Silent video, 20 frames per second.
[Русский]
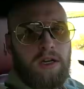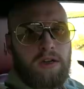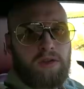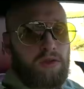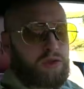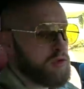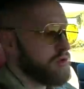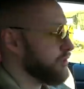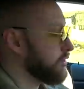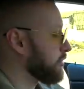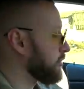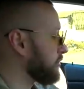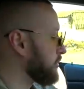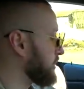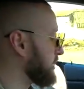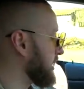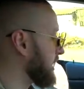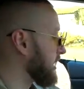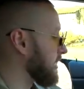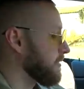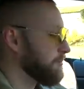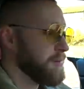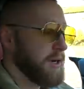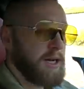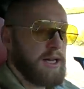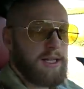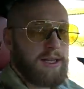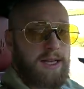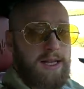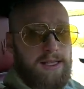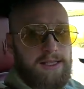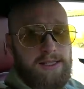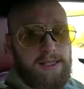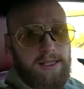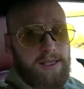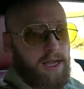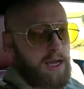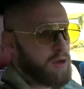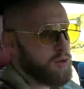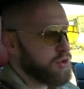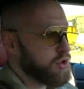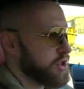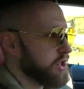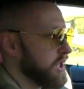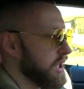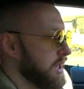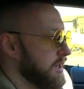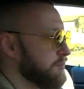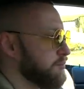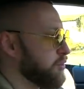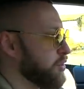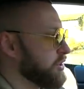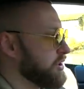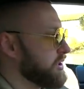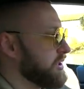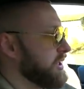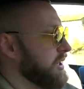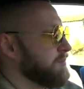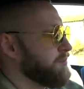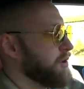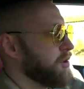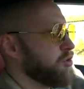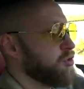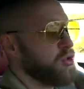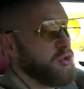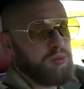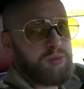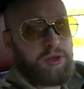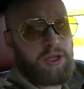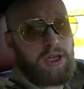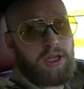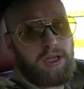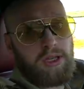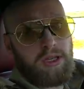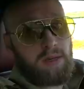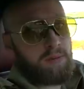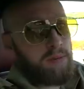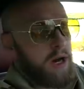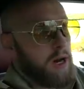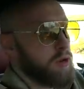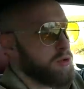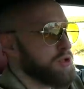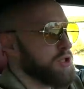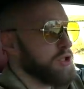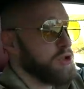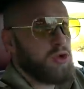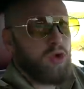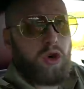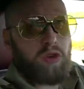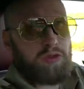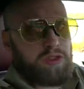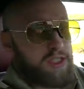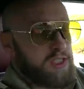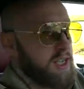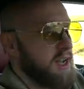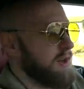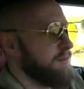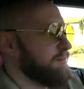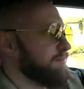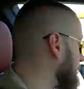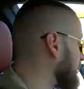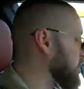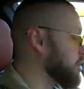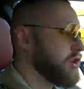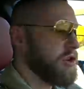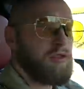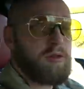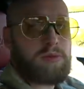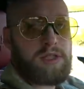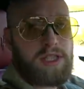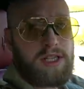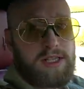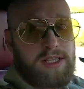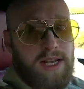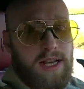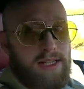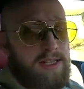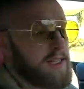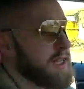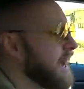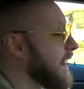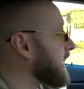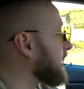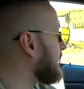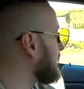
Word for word: Ну что, друзья, покатался я уже после покупки пару деньков сам. Что вам сказать? Как